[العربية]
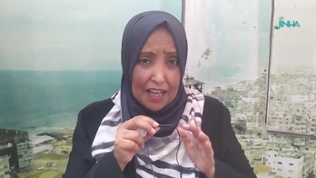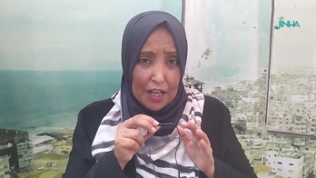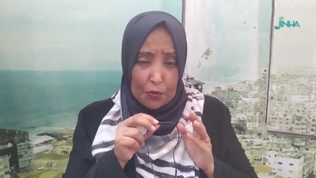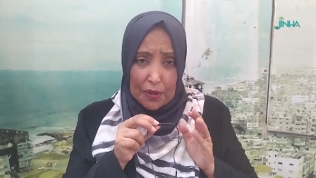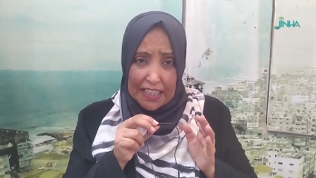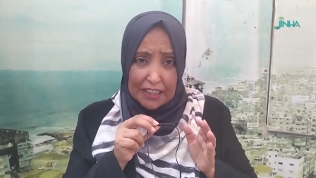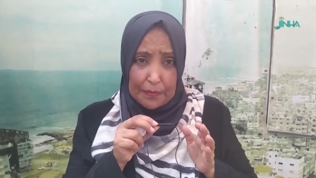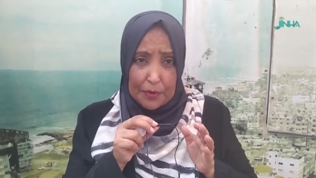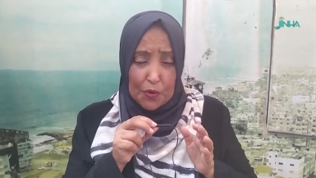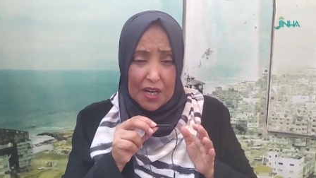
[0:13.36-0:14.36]

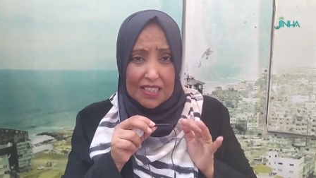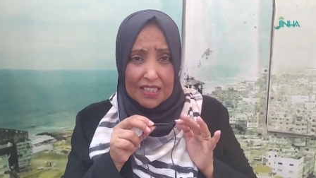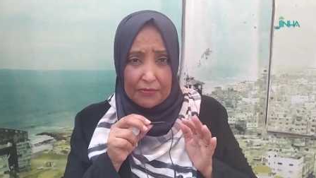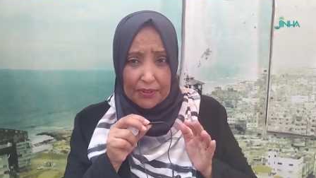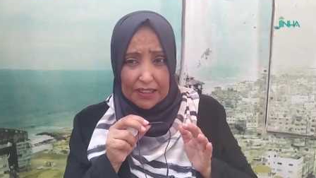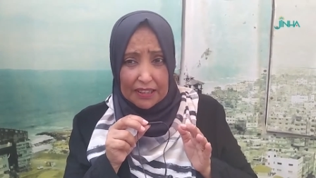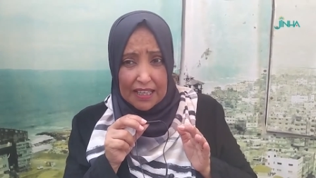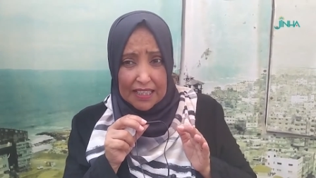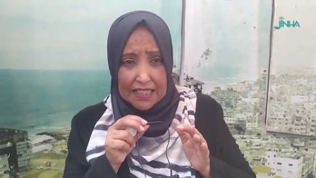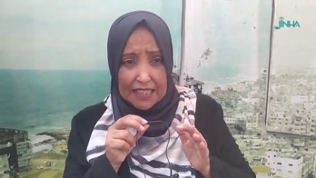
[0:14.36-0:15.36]
والأدبي وخاصة في
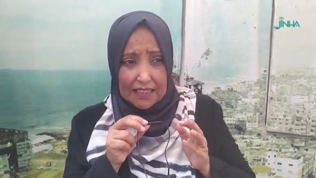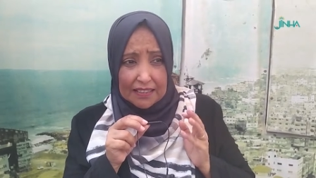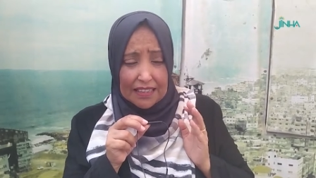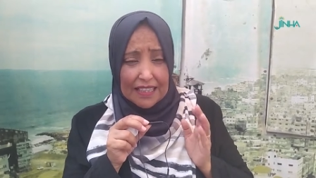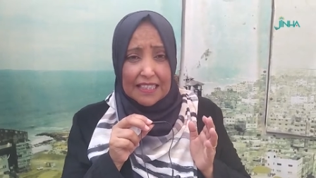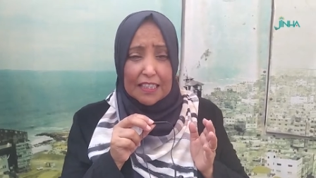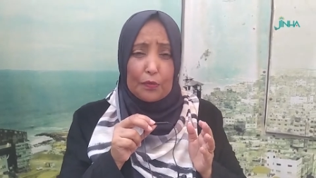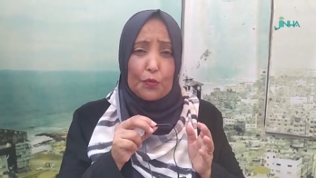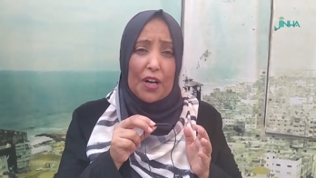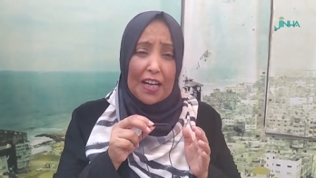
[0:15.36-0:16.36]
قطاع غزة قطاع غزة
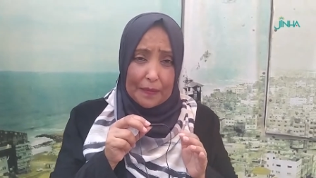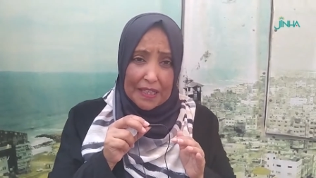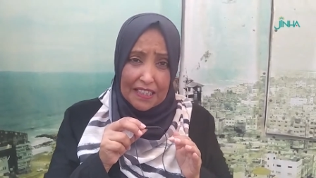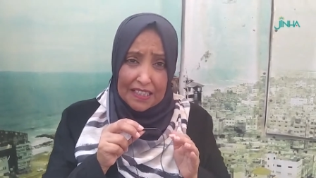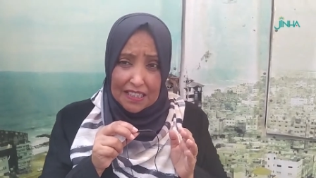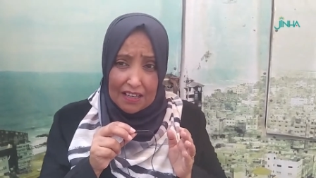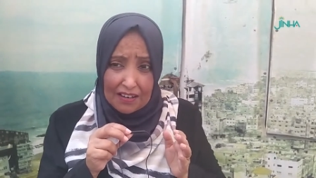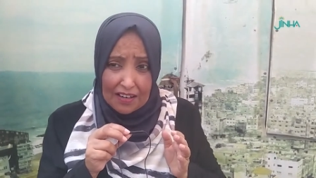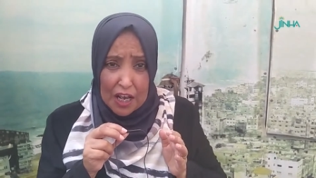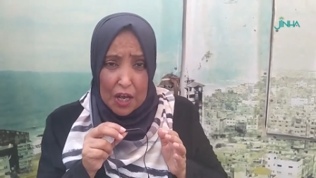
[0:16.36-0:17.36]
المنهك من
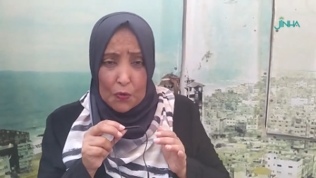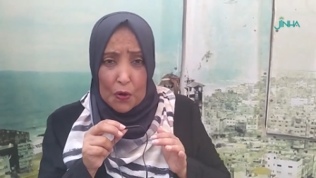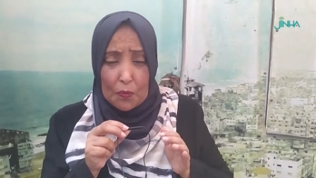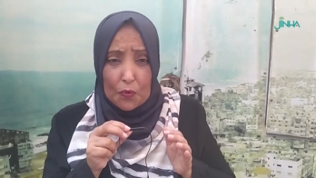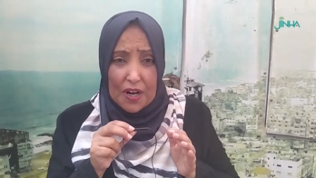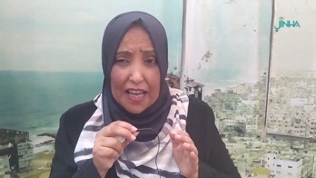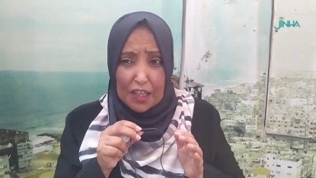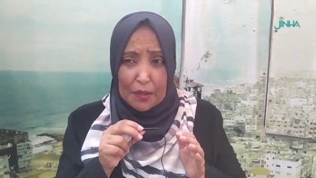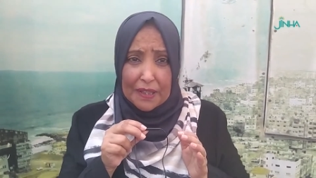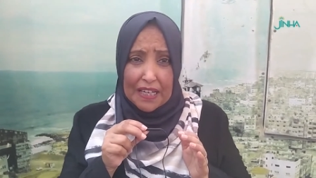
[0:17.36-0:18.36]
الحصار
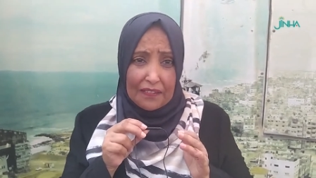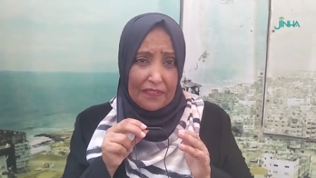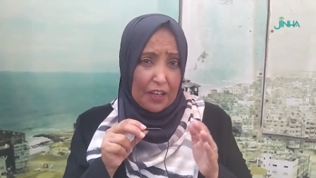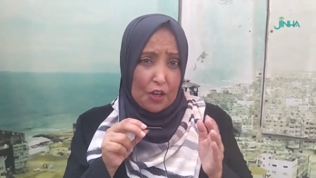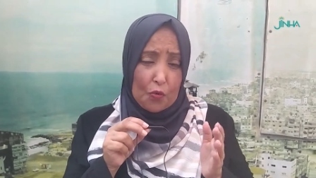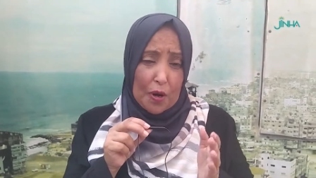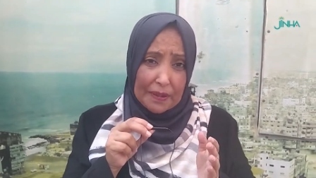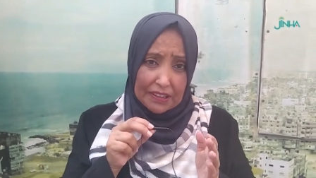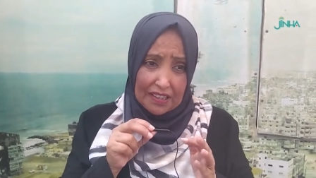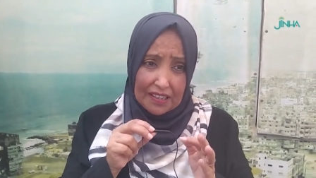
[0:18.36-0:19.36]
والمنهك من الفقر
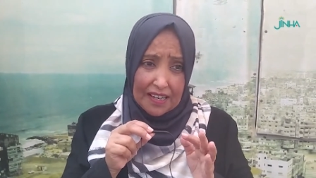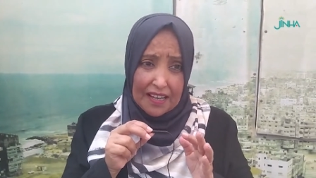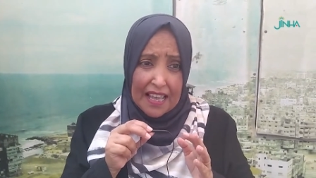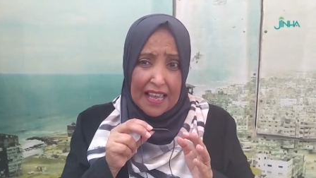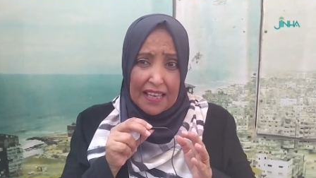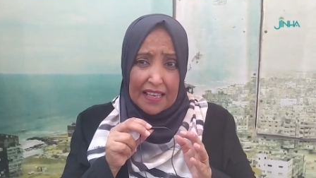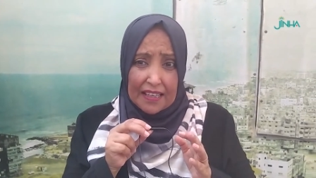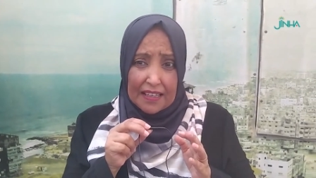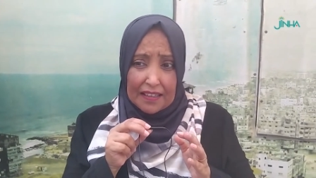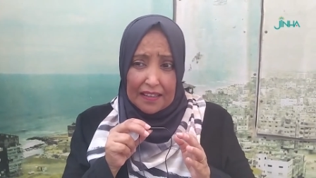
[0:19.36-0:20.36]
والبطالة
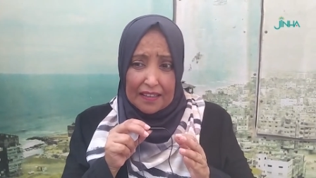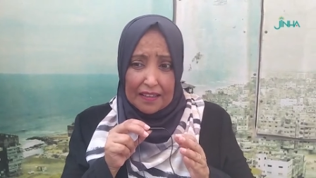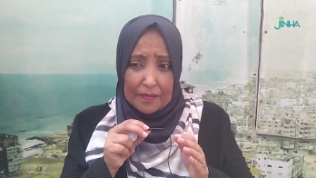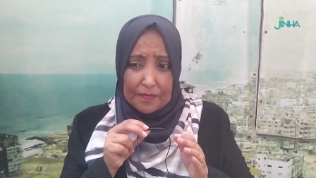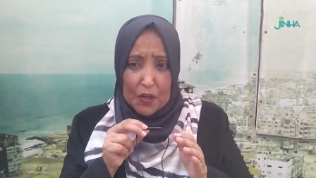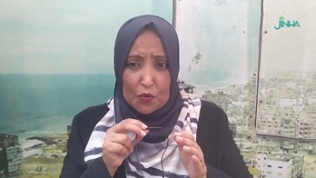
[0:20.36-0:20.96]
إيه،